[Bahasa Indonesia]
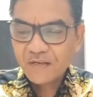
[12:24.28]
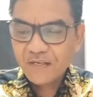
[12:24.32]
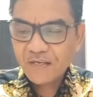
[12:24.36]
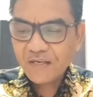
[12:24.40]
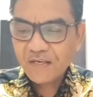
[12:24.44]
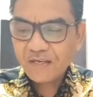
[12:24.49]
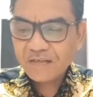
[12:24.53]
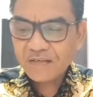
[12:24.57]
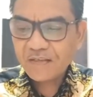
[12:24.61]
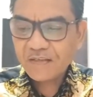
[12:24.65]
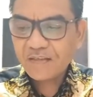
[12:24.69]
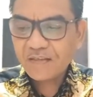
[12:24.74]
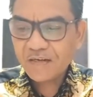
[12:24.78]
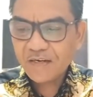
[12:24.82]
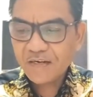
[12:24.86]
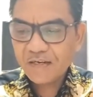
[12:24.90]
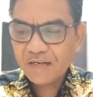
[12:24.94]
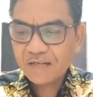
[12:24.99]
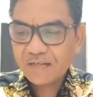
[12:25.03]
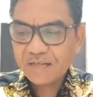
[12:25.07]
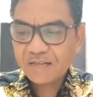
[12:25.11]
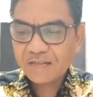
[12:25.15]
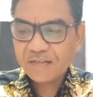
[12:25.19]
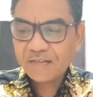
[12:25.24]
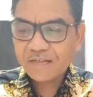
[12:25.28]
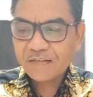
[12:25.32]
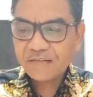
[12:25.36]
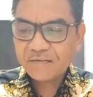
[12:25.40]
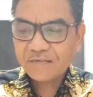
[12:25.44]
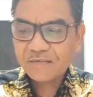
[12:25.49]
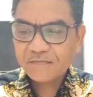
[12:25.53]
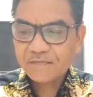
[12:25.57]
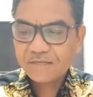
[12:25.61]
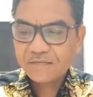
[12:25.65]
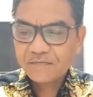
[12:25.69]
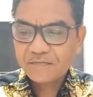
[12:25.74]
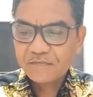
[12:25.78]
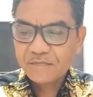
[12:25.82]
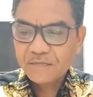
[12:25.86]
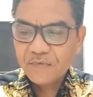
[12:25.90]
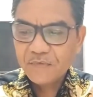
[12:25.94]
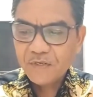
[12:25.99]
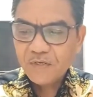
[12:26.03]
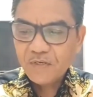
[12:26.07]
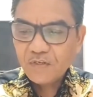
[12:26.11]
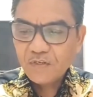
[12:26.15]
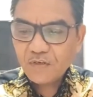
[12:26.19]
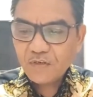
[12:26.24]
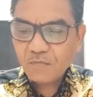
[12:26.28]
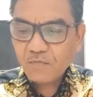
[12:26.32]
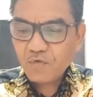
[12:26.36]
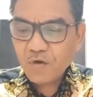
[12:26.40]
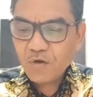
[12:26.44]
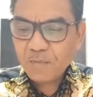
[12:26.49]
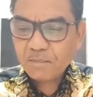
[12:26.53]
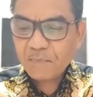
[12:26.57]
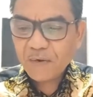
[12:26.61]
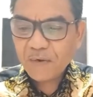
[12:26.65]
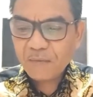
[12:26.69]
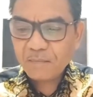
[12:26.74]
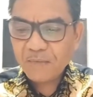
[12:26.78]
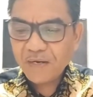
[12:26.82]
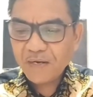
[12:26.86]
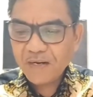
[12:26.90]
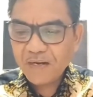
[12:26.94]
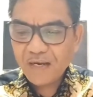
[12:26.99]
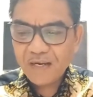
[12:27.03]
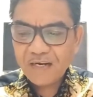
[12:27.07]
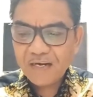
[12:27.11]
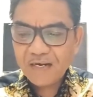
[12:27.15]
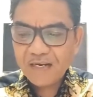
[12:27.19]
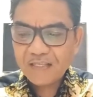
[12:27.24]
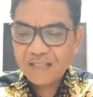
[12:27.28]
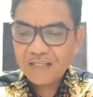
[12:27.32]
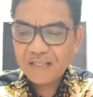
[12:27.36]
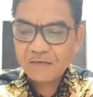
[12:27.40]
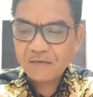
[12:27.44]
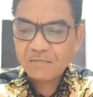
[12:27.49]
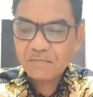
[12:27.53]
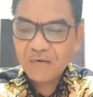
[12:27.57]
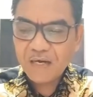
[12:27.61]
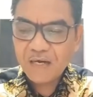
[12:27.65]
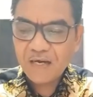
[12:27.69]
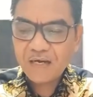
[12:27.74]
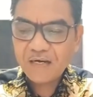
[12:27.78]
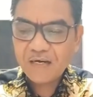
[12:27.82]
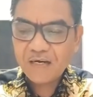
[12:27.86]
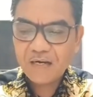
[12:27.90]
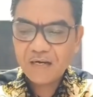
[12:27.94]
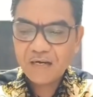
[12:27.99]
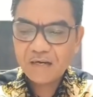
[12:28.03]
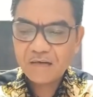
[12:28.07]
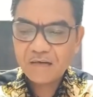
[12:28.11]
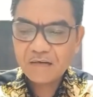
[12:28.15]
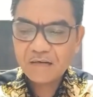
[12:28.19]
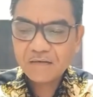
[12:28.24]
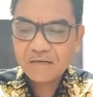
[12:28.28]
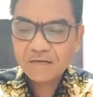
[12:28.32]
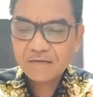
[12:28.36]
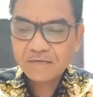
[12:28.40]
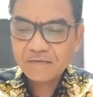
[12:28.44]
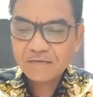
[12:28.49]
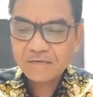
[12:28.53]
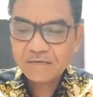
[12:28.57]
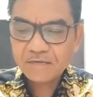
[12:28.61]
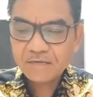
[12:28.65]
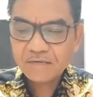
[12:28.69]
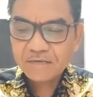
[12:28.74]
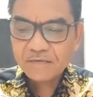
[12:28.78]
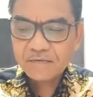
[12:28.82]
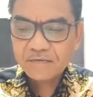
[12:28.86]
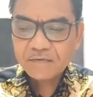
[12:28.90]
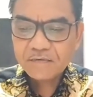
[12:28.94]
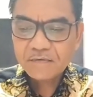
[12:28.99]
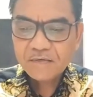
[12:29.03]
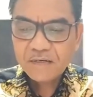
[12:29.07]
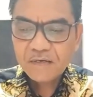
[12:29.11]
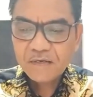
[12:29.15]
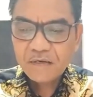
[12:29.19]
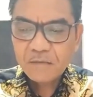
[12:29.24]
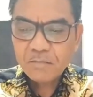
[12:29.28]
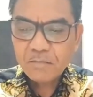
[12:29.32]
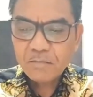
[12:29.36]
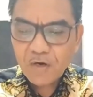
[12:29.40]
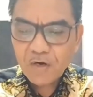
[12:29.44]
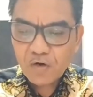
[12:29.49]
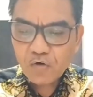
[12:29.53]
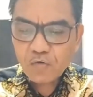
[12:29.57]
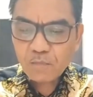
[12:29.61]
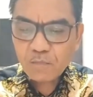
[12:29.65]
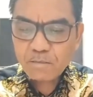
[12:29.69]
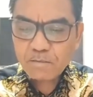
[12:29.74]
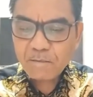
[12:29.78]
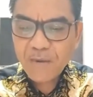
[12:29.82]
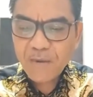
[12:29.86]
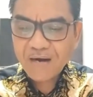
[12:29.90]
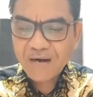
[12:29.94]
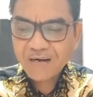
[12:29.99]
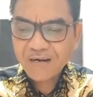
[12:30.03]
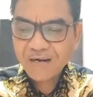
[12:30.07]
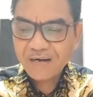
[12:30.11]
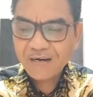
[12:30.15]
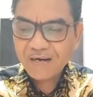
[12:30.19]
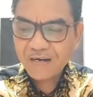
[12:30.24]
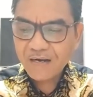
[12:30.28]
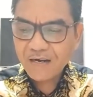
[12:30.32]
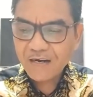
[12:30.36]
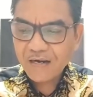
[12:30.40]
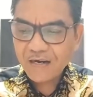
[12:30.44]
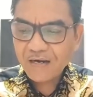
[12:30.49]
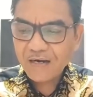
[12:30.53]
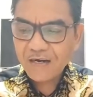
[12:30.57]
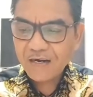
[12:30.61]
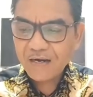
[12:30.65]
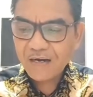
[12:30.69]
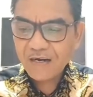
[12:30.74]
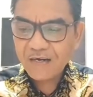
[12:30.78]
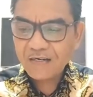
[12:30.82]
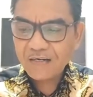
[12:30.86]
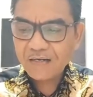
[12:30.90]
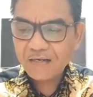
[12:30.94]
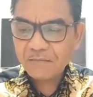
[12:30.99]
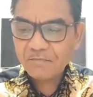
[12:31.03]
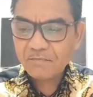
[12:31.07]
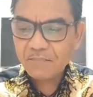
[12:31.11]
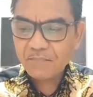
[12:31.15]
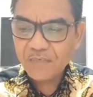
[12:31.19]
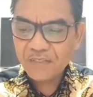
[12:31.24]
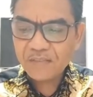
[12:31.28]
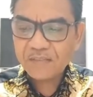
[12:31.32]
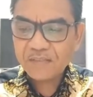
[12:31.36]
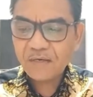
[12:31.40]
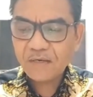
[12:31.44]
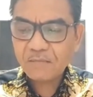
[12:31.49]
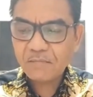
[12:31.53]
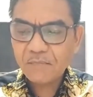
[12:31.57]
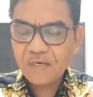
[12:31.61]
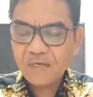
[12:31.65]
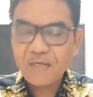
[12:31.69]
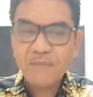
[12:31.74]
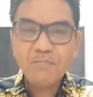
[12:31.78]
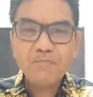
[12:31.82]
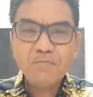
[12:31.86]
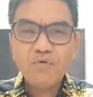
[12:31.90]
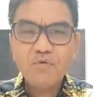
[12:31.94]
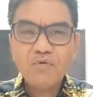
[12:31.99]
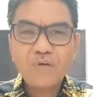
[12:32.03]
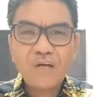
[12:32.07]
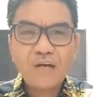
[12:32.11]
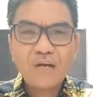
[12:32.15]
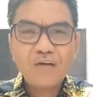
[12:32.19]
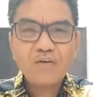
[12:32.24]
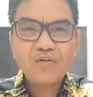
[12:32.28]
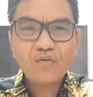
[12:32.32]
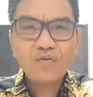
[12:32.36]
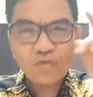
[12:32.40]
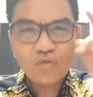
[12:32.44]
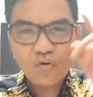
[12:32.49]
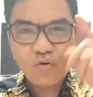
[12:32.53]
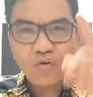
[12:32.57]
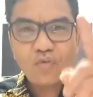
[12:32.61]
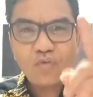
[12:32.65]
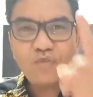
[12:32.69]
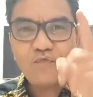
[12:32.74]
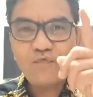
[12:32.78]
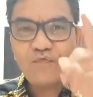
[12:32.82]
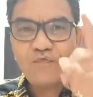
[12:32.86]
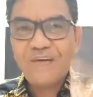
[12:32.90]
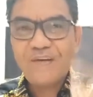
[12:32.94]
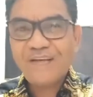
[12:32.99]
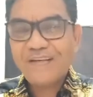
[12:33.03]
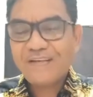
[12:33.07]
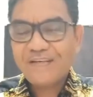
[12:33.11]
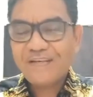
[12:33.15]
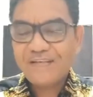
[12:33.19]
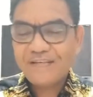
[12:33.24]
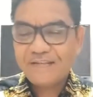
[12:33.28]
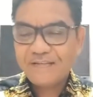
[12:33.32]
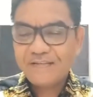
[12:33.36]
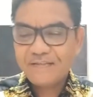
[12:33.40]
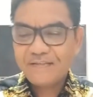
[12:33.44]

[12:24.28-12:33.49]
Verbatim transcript: Ya, stres. Semua perbedaan latar belakang merupakan hal-hal yang bisa menimbulkan konflik.